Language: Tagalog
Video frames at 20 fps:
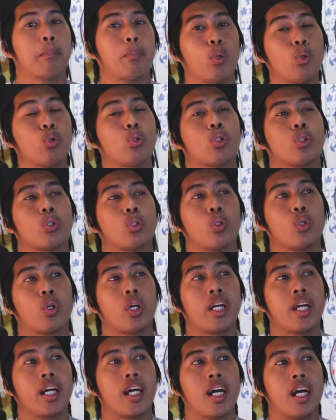post ko
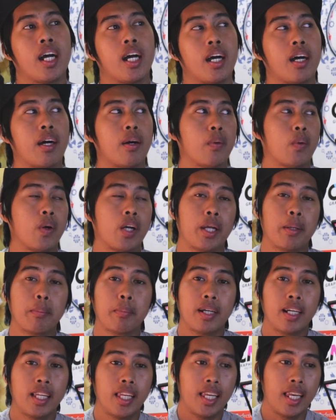kaya huwag kayong
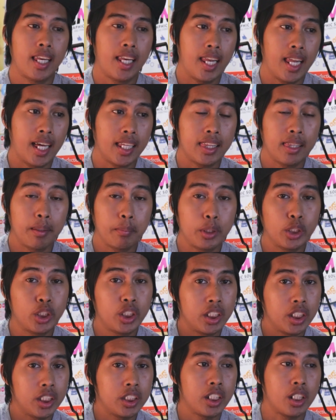mag-alala lahat naman
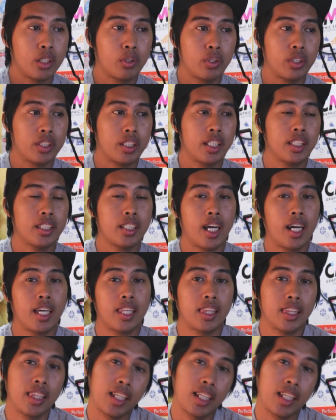chinecheck ko isa-isa at